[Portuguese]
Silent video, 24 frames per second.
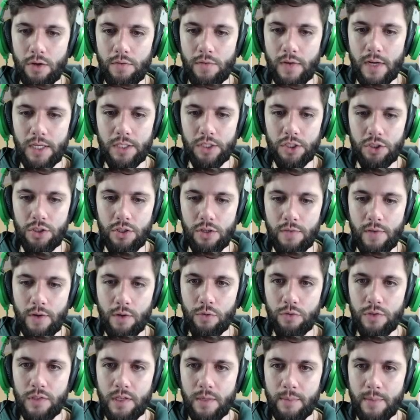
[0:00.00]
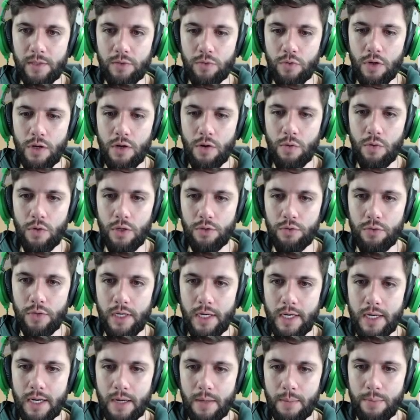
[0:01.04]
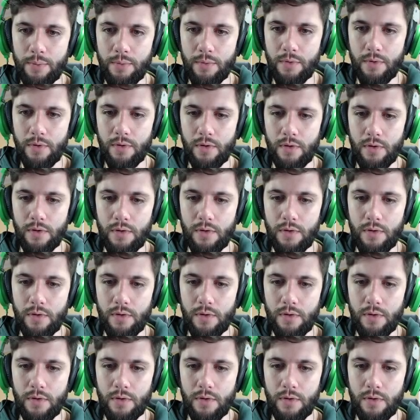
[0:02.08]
agora não vai, a gente não vai conseguir mais colocar o coletor em campo.